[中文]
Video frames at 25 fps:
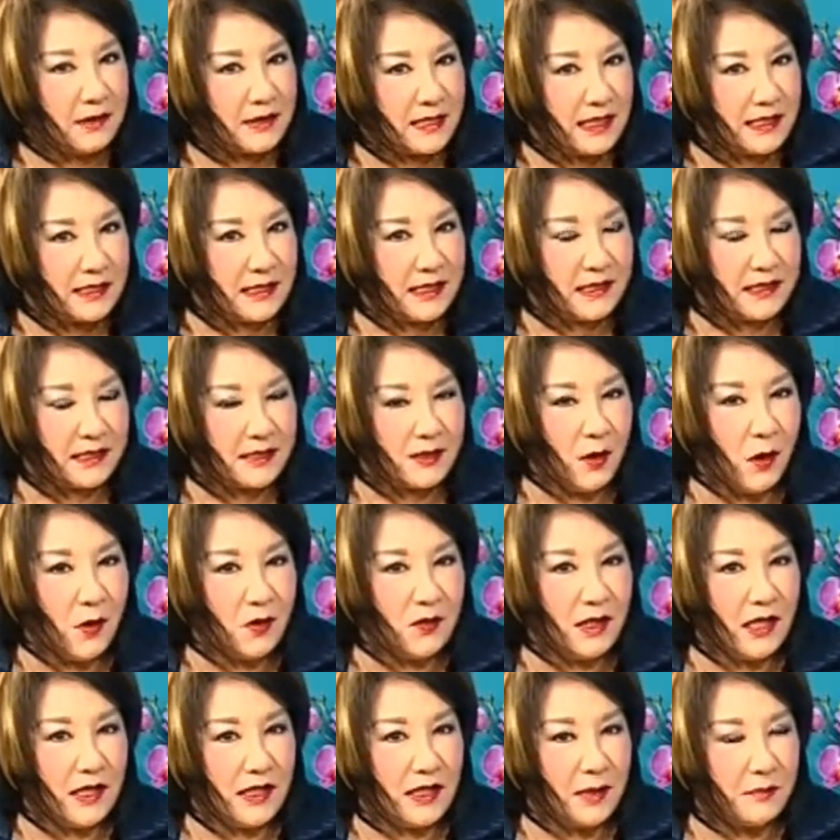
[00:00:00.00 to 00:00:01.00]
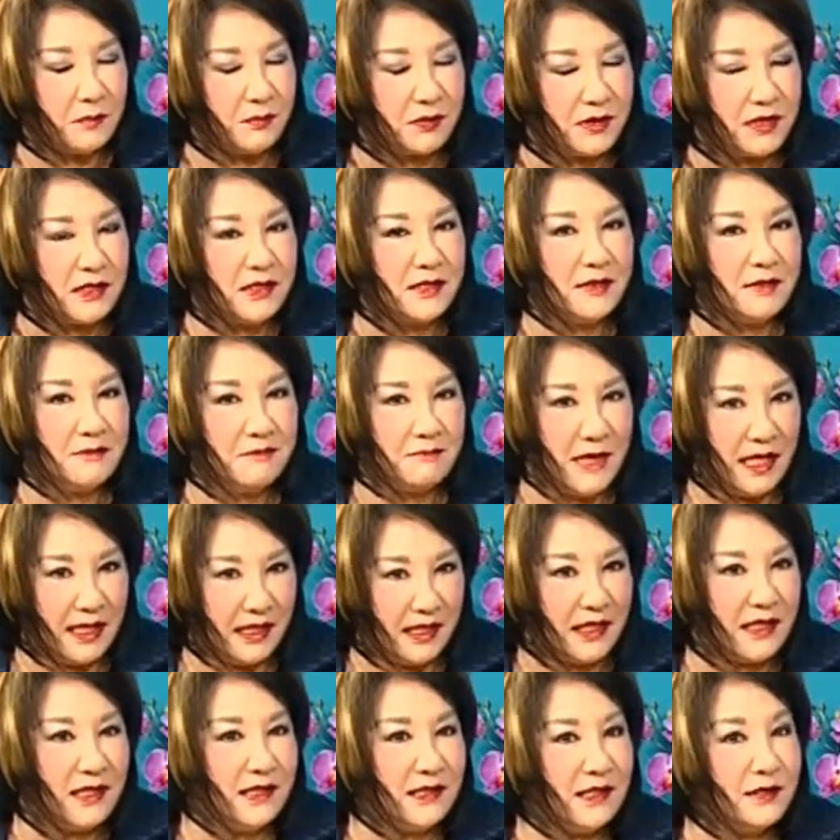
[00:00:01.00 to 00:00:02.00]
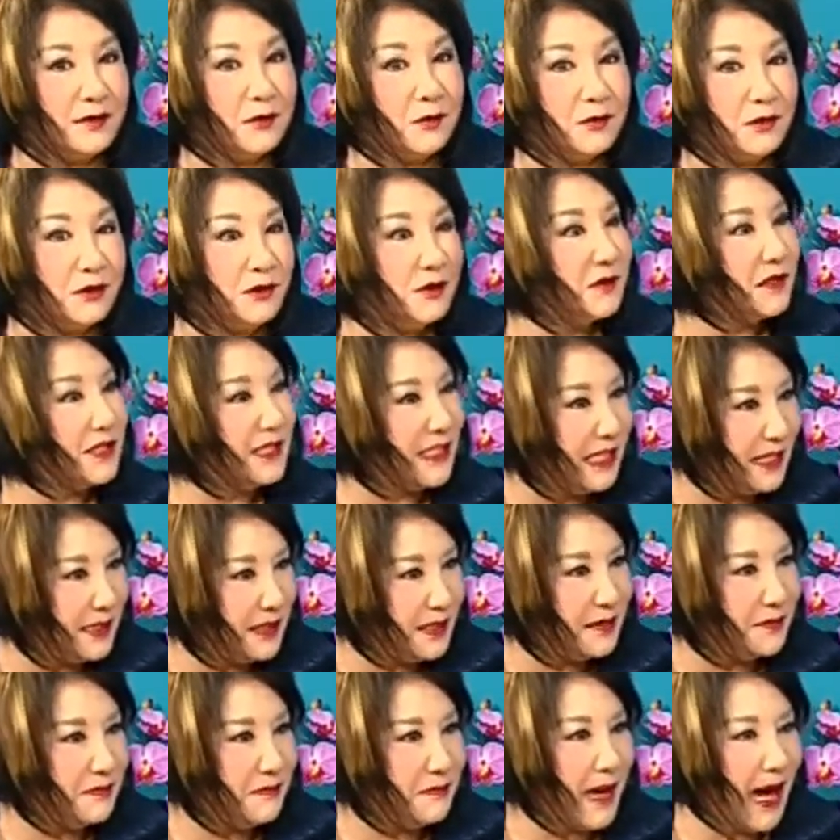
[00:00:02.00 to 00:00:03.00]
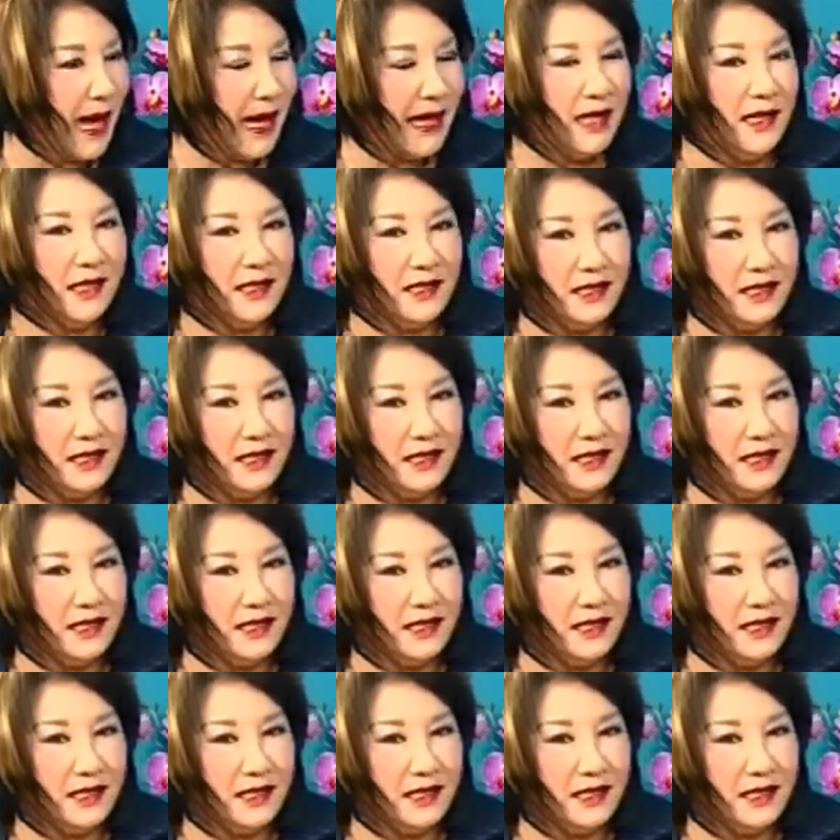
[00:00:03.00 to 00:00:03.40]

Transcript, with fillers: 在这个时候呢，也不是每一个人都是用现金买，